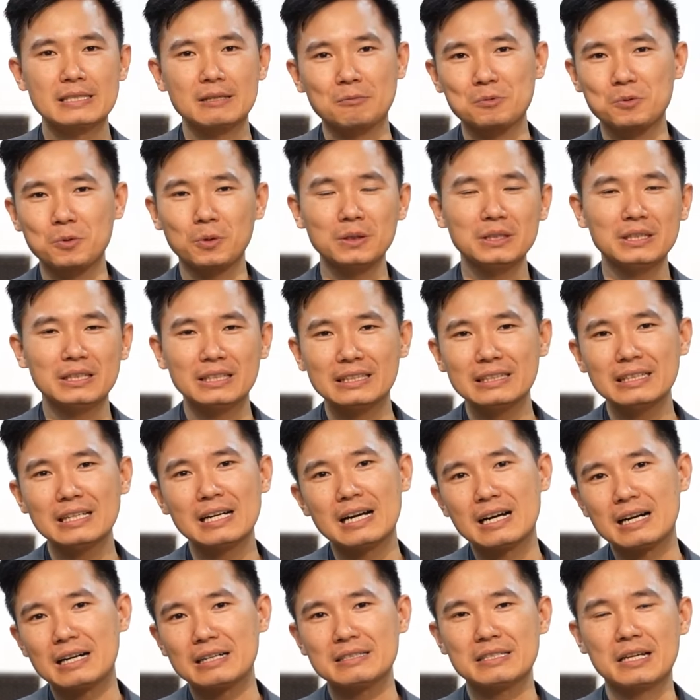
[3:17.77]
trong suốt những
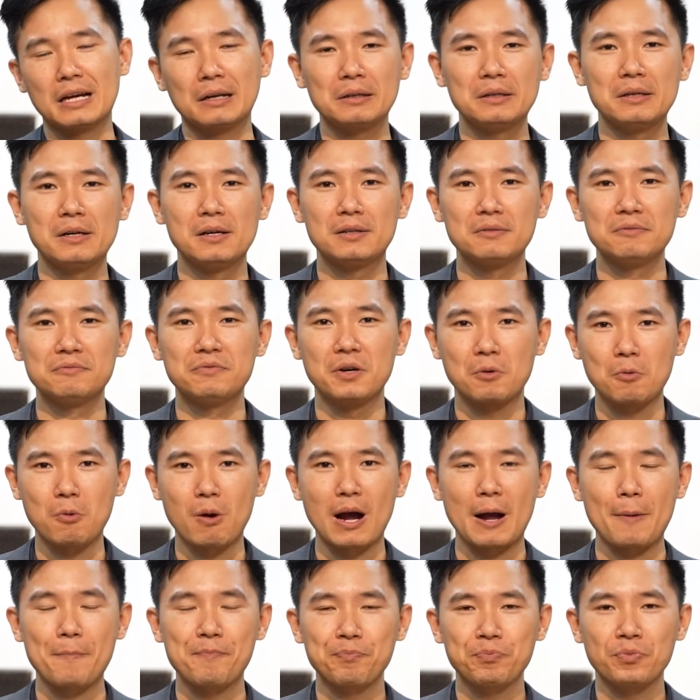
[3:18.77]
chặng đường vừa
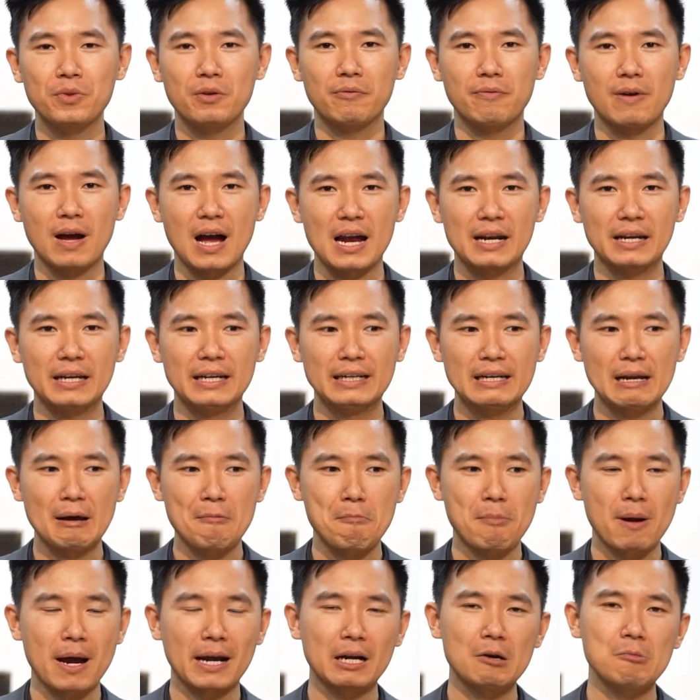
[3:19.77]
qua. Và đến
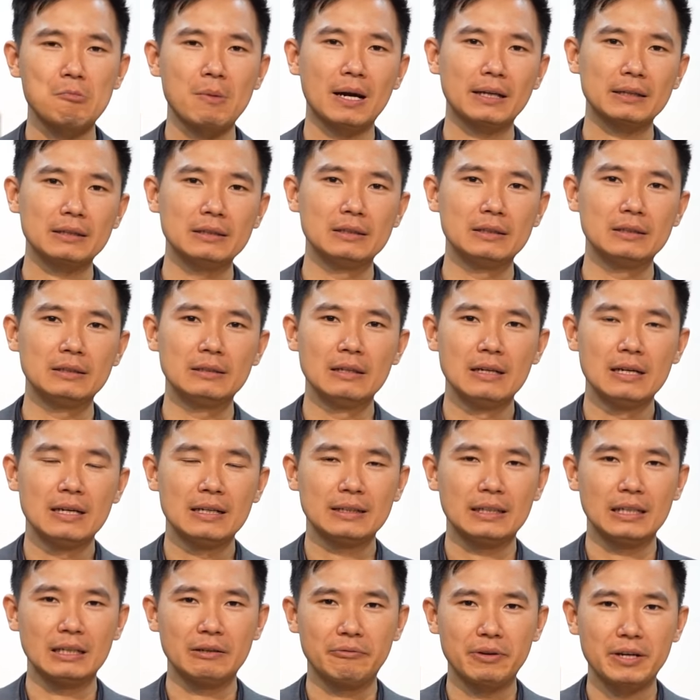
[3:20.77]
năm 2024
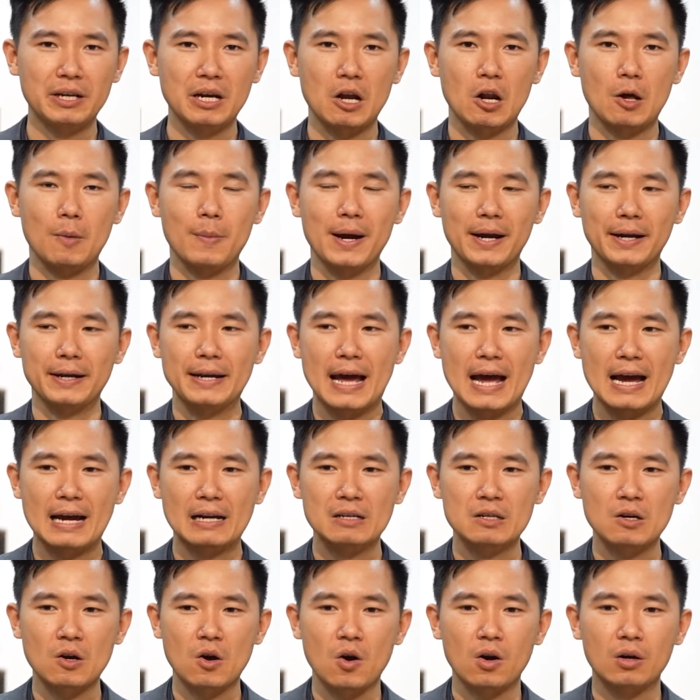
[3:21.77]
thì VinhAudio77
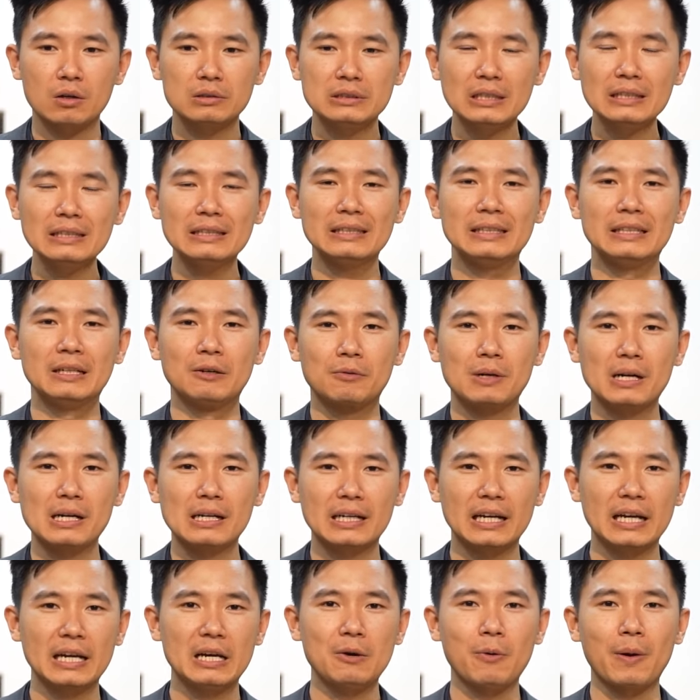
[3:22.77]
đang có rất nhiều các
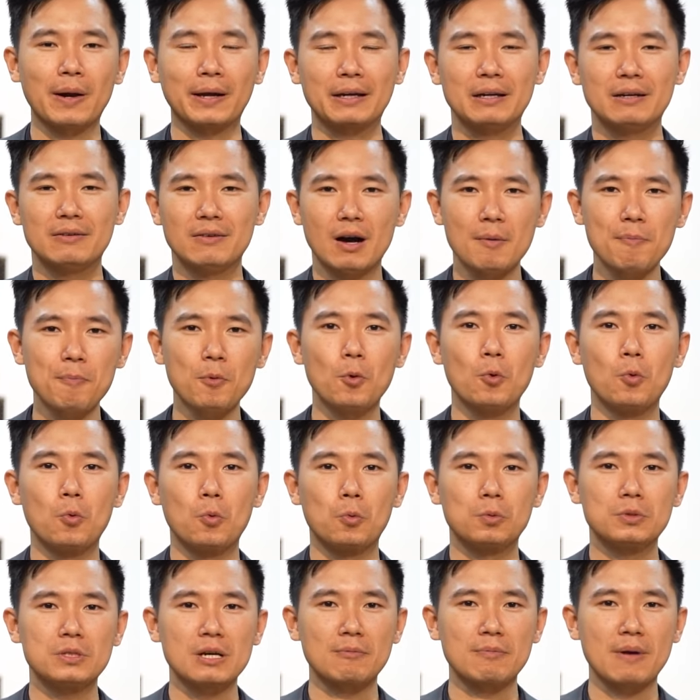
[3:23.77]
kế hoạch ấp ủ
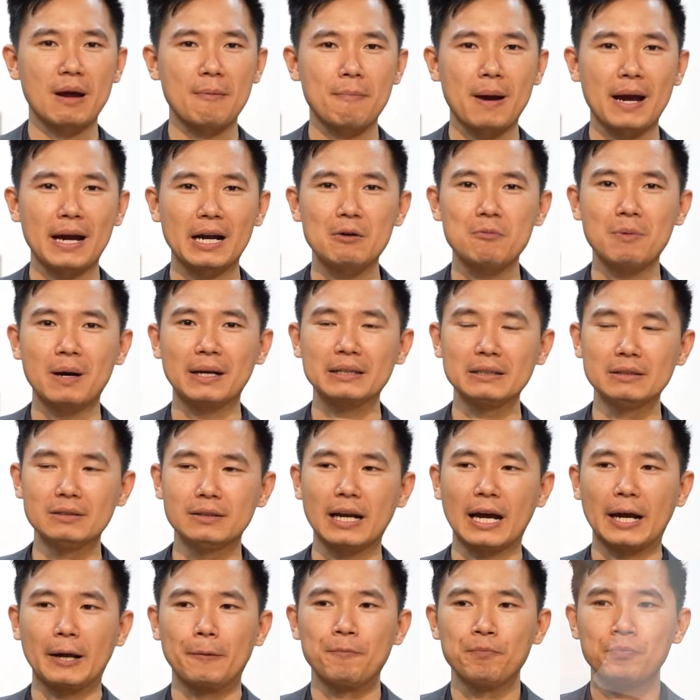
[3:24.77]
trong năm
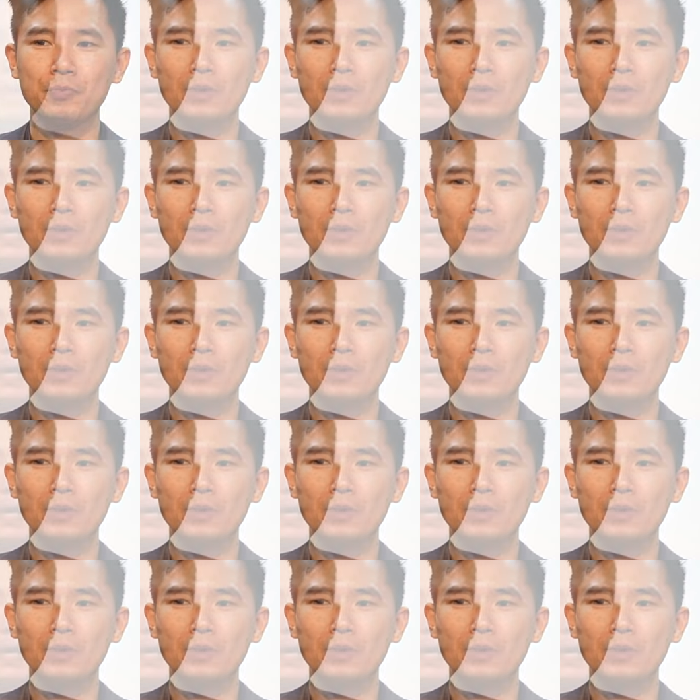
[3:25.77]
2024 này.